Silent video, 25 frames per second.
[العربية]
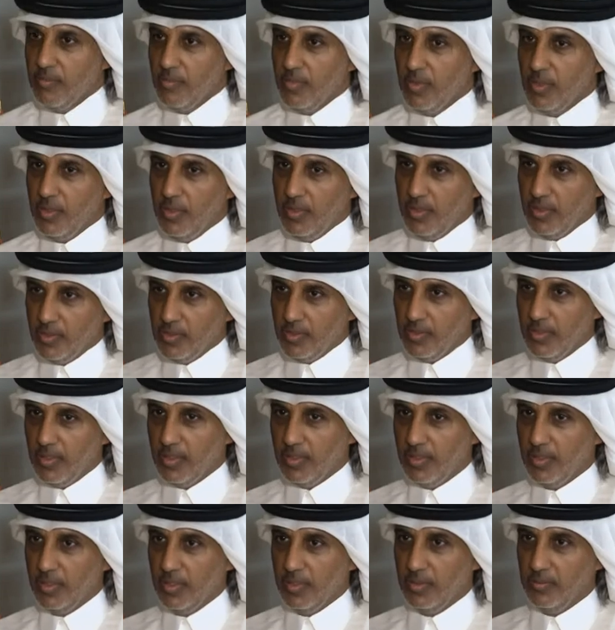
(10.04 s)
احنا
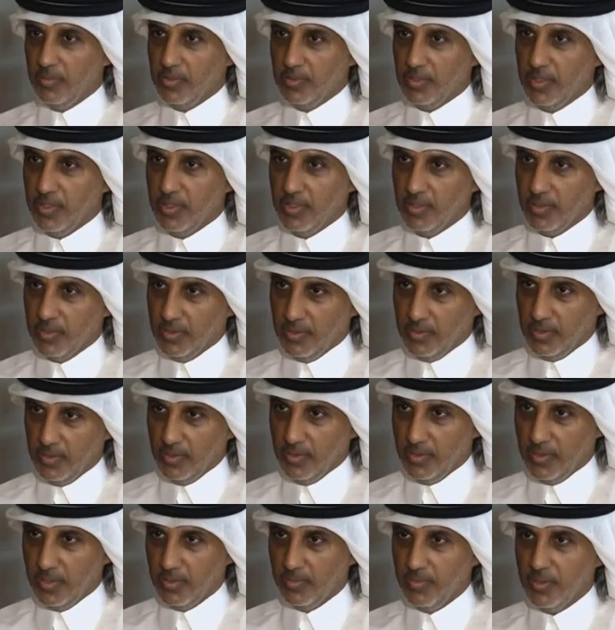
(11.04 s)
اعتذرنا عن المشاركة عن
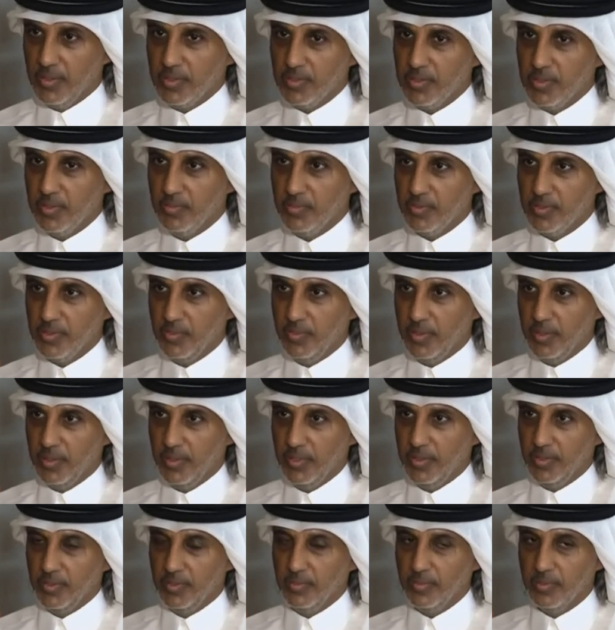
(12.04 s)
غرب آسيا من زمان
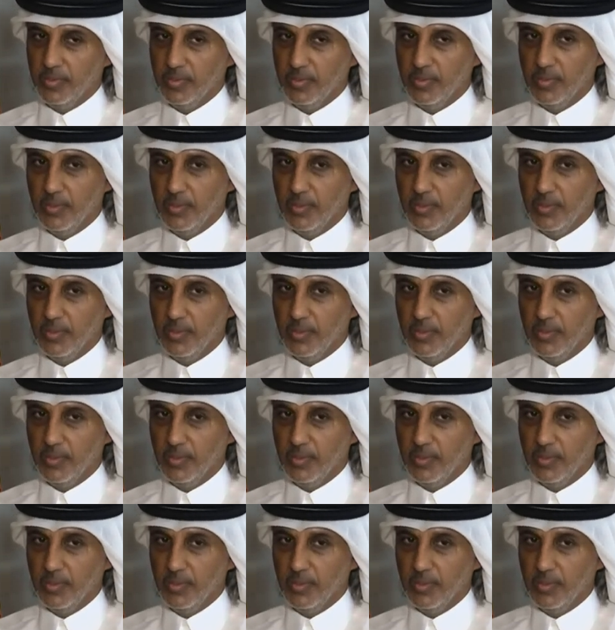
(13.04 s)
يعني من